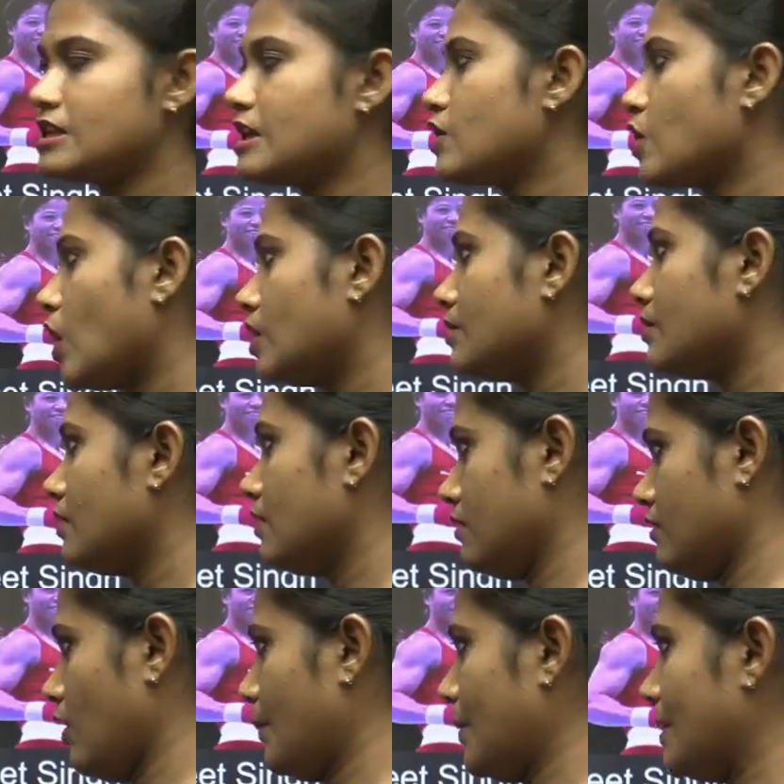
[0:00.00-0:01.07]
ছিলেন অল
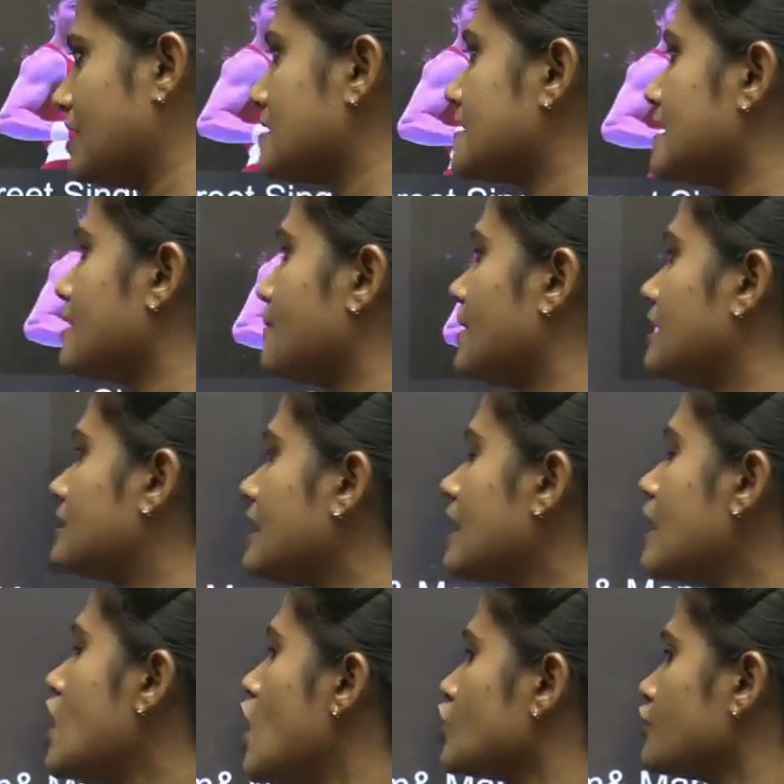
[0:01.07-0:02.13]
ওপেনিং সেরেমনিতে
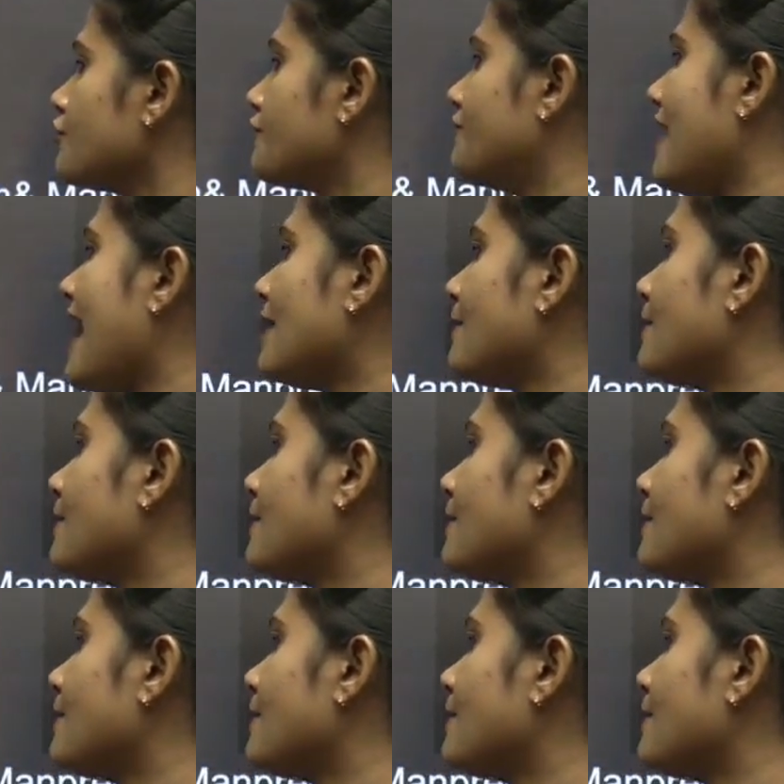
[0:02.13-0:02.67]
তো ফ্ল্যাগ